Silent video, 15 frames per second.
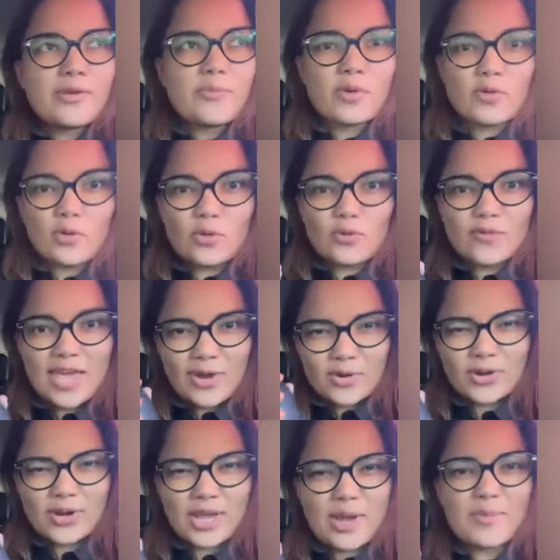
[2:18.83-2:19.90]
Pueblo Viejo,
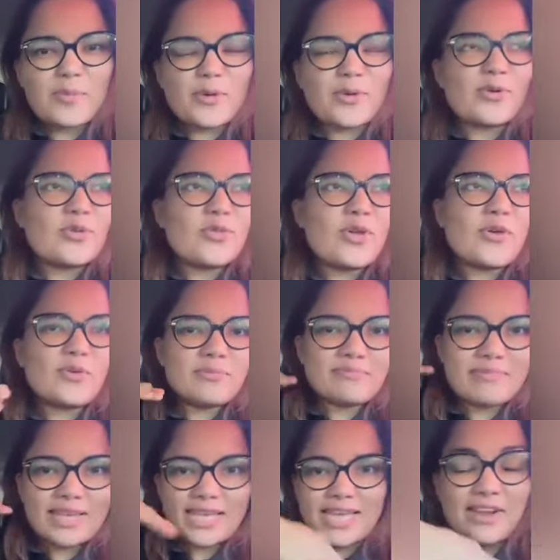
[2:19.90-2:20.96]
creo que llama Pueblo Nuevo,
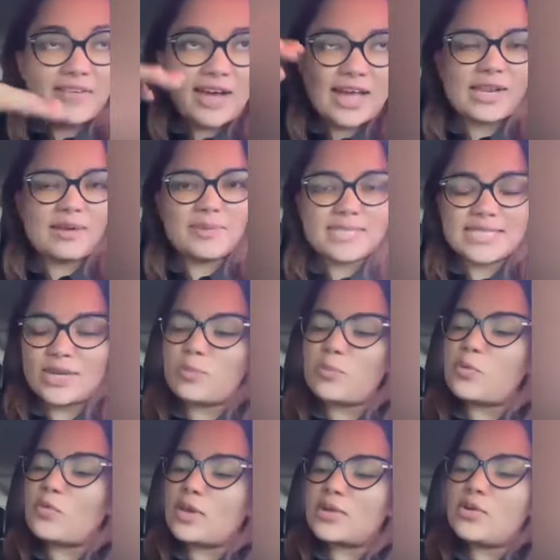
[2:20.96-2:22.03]
aquí en la bajada del Ministerio
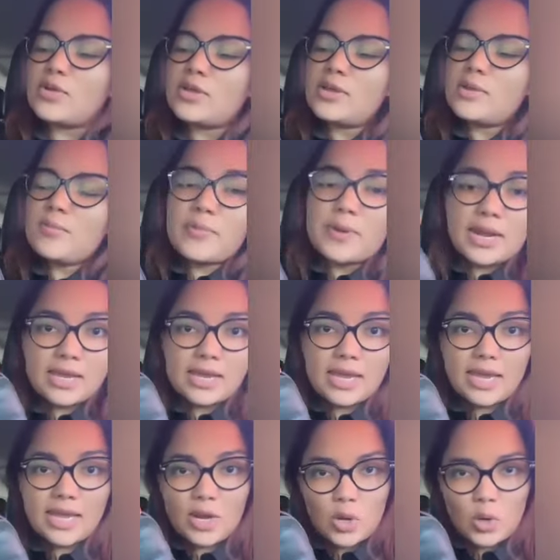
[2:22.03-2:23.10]
Público, para
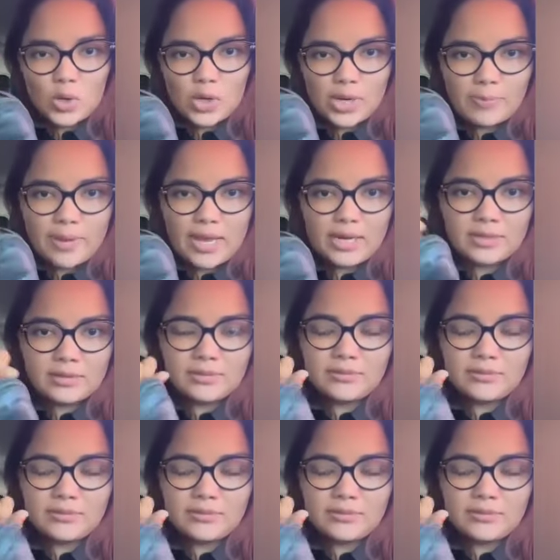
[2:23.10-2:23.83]
que los reparen.